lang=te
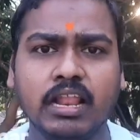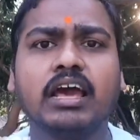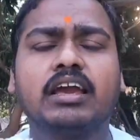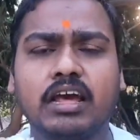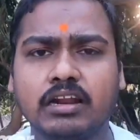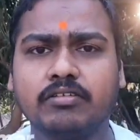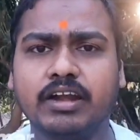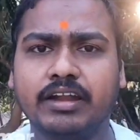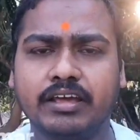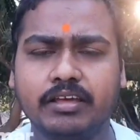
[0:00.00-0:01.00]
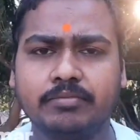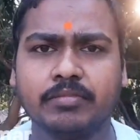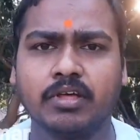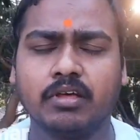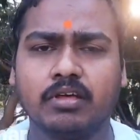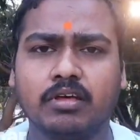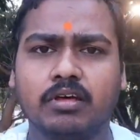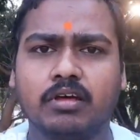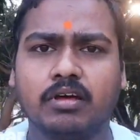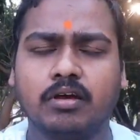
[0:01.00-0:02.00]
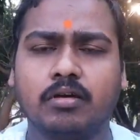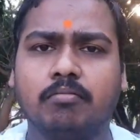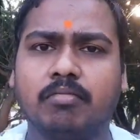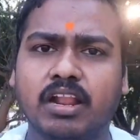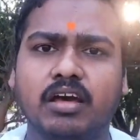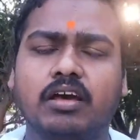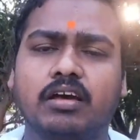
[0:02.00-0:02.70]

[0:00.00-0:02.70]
ఎలా కారణం అంటే మన